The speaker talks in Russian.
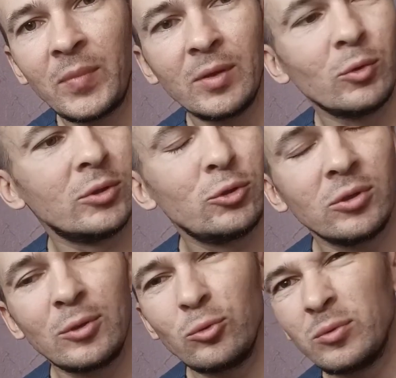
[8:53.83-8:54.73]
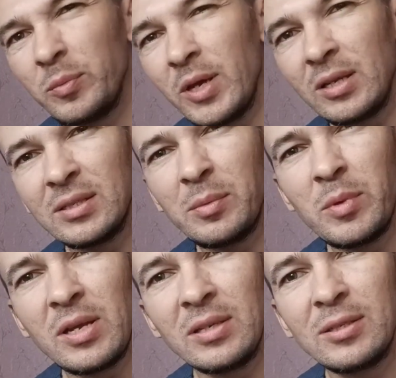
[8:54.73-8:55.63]
Вот, и что-то тут мялся,
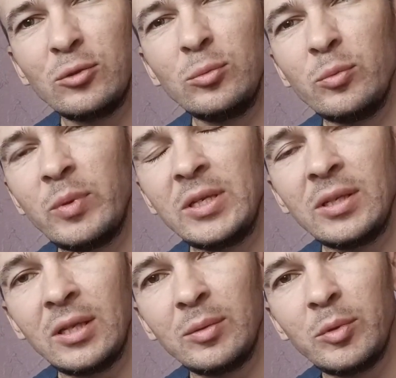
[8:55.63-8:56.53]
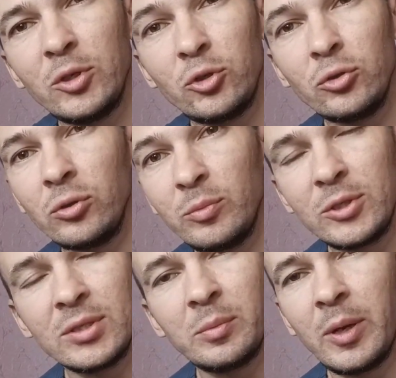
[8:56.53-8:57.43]
мялся, думаю, блин, надо бы еще,
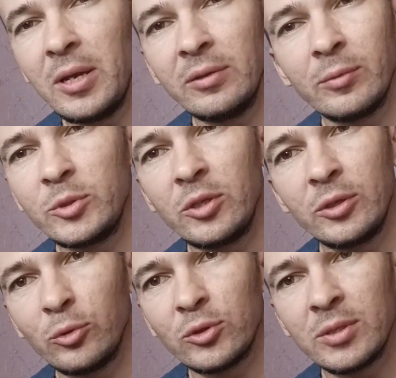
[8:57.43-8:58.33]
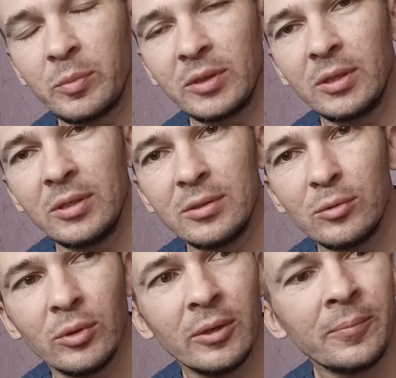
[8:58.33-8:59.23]
мышцы болят, вообще не хочется подходить
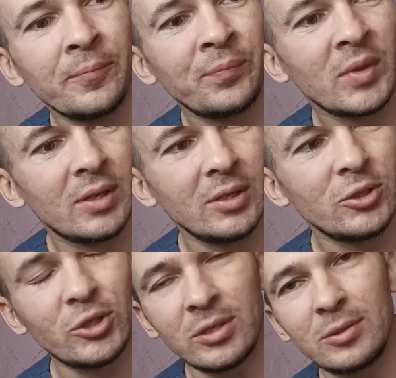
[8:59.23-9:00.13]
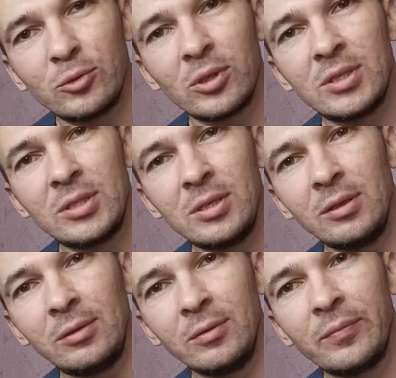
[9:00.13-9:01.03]
сюда. И сейчас что-то
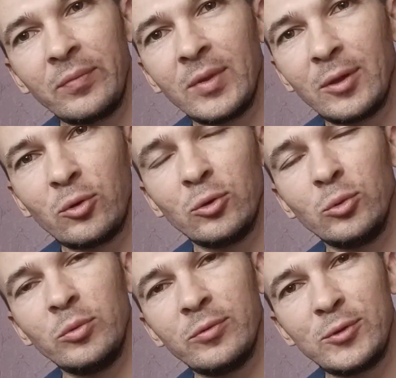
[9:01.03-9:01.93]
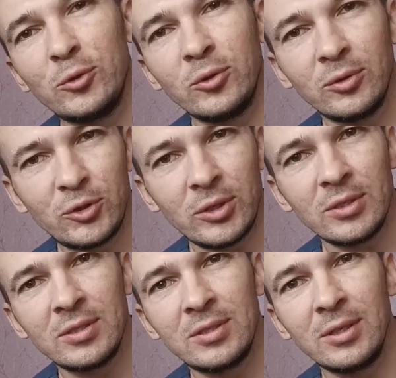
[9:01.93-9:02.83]
сел, такое думаю, все,
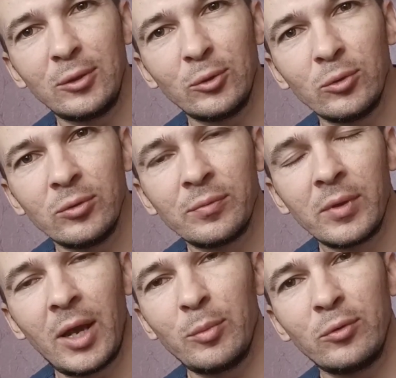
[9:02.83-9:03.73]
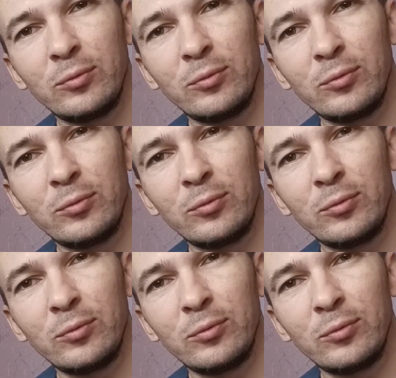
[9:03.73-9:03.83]
сейчас сделаю, камеру